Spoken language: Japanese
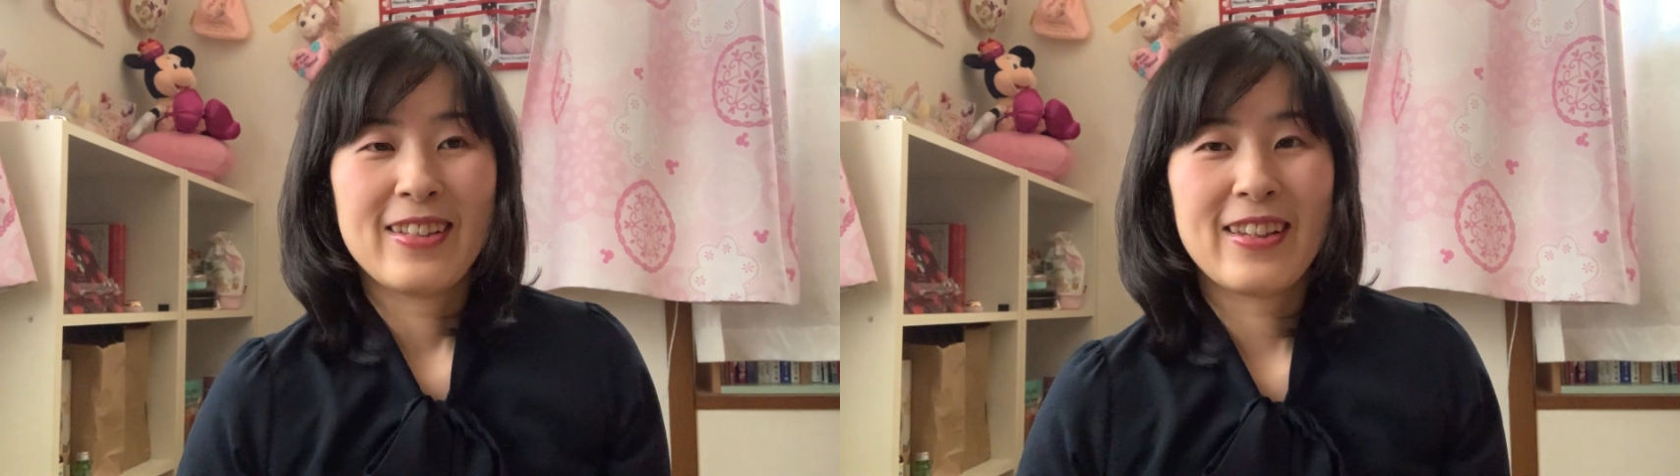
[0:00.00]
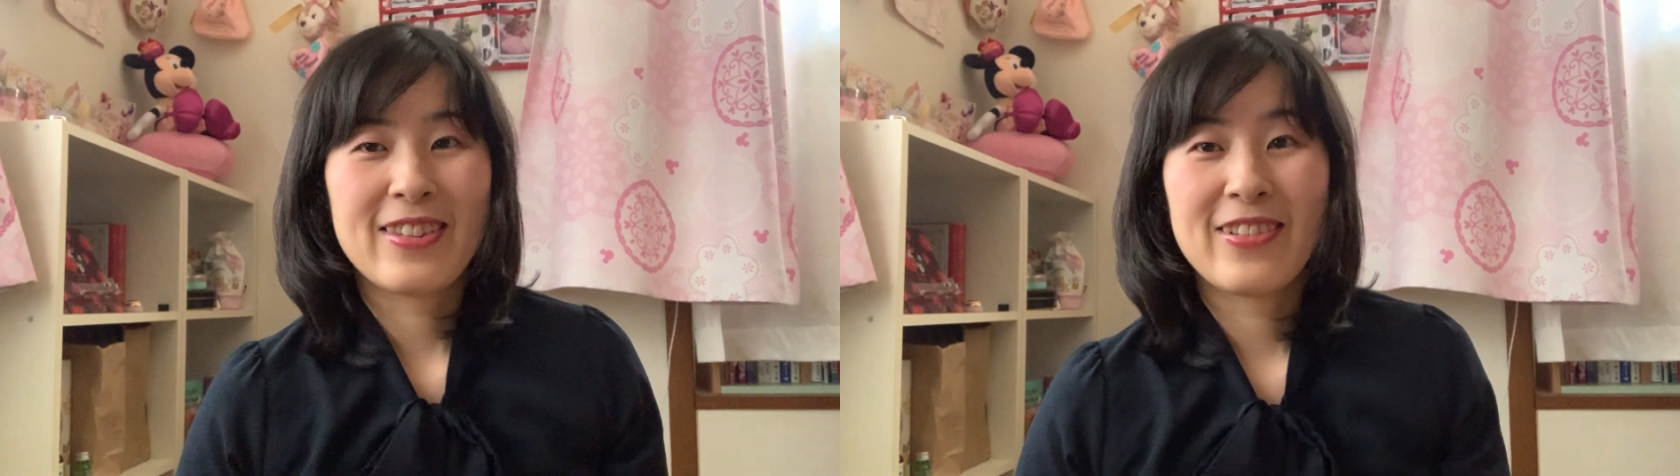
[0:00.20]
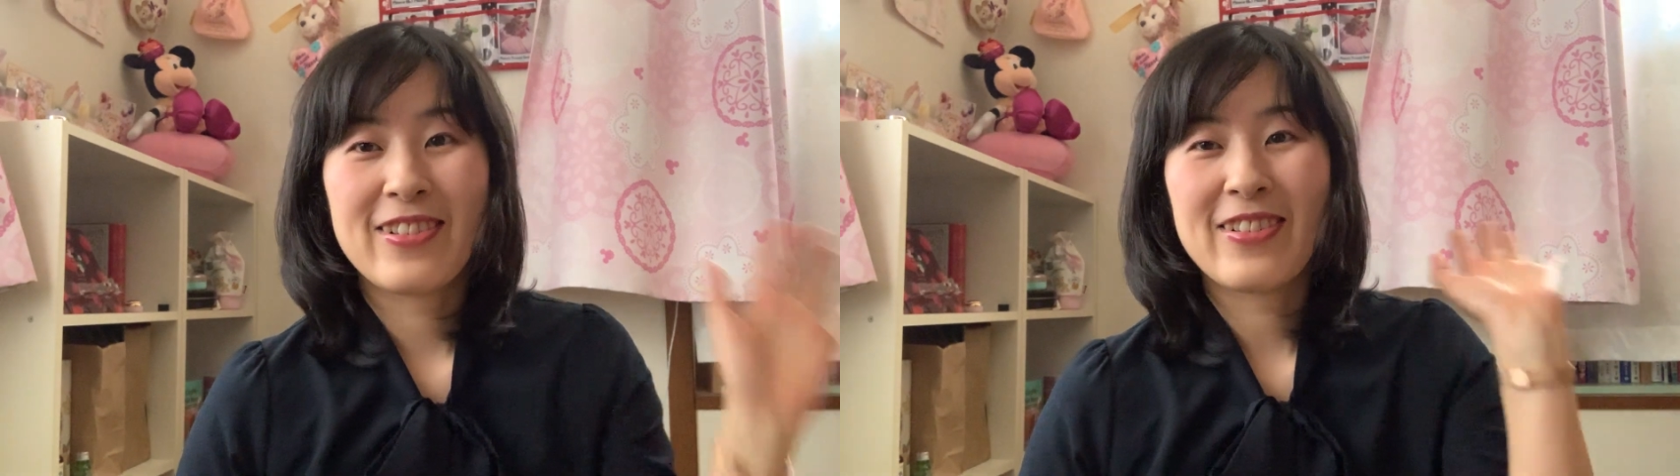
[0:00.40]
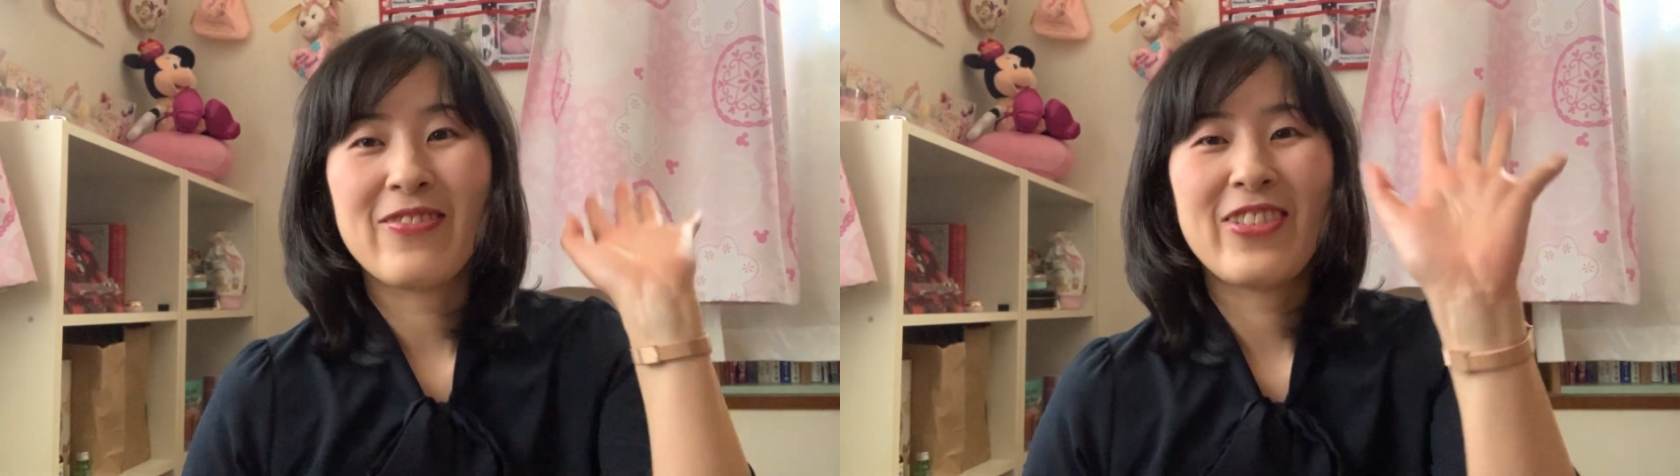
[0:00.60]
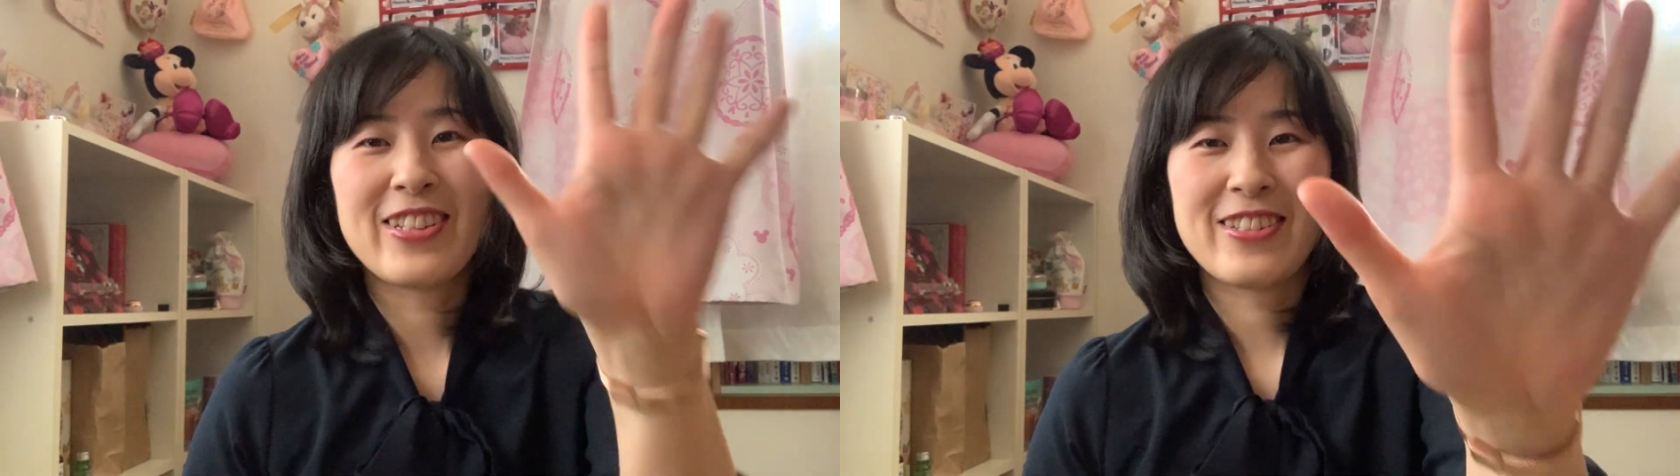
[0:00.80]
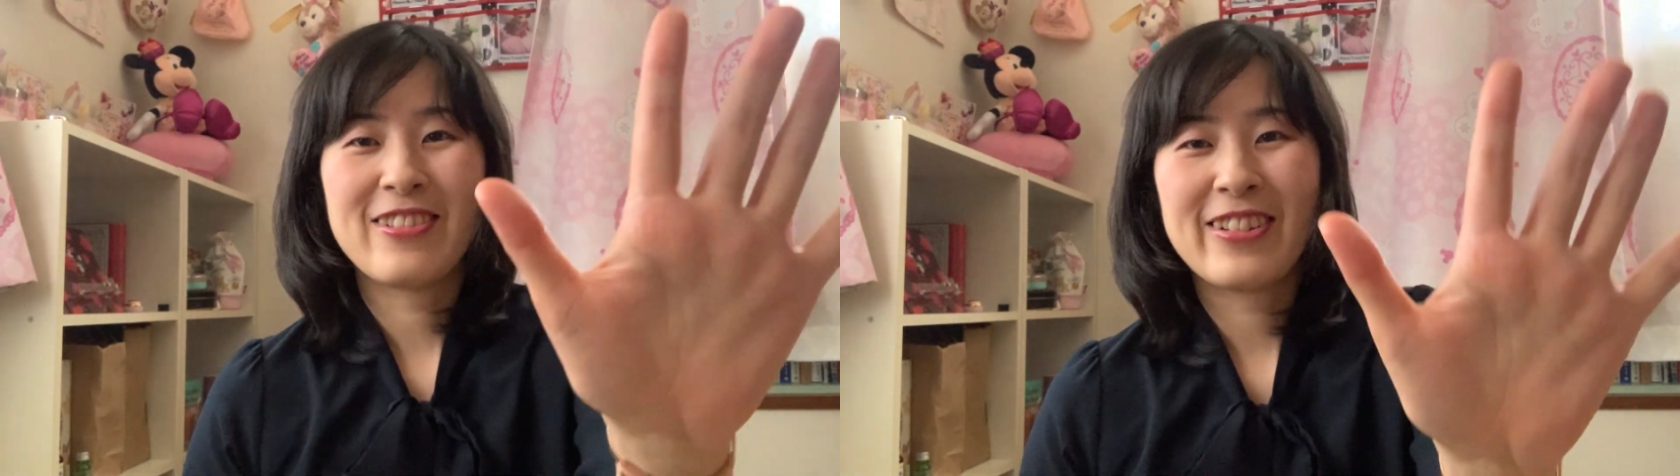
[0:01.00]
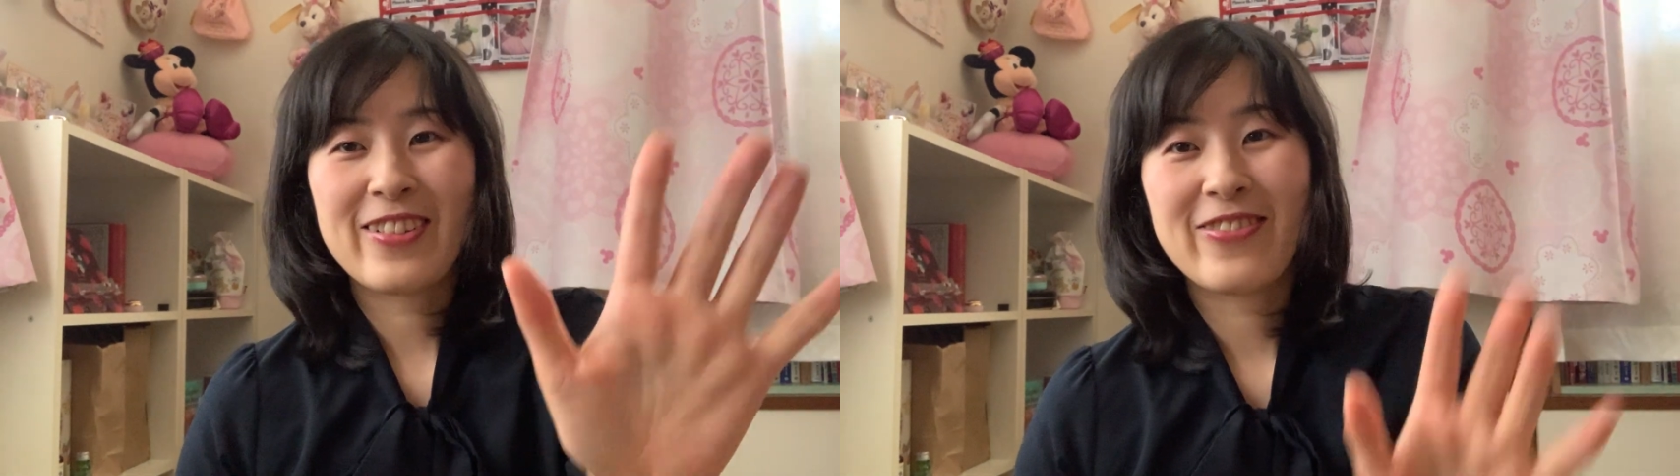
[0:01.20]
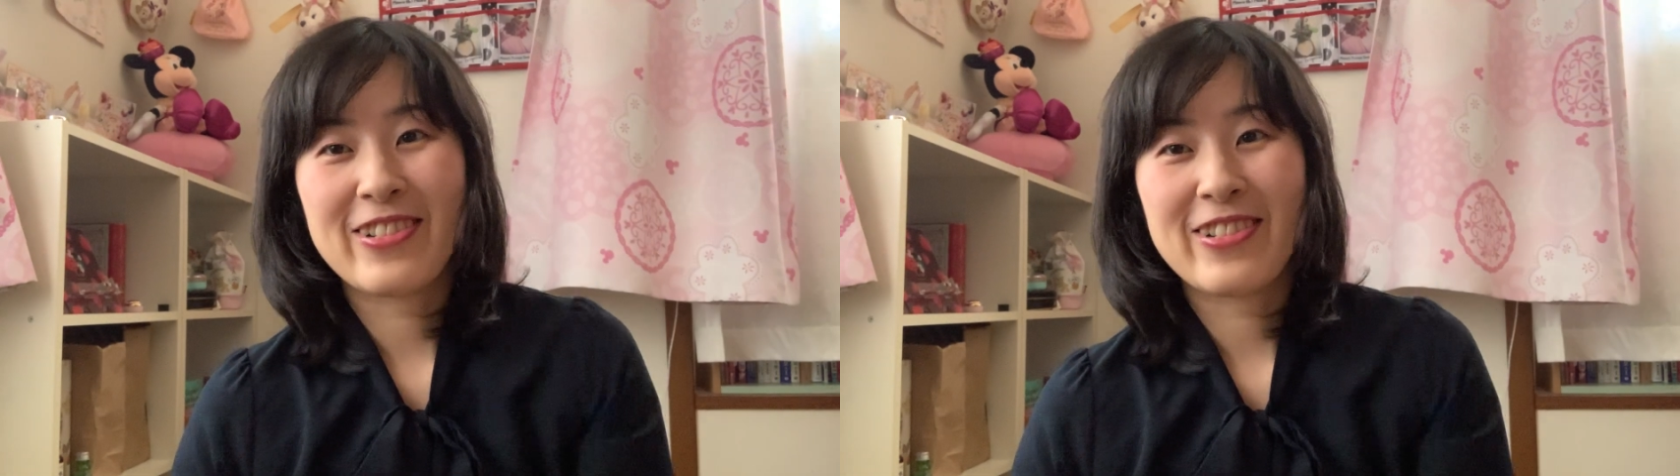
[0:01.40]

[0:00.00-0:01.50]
やっとベスト5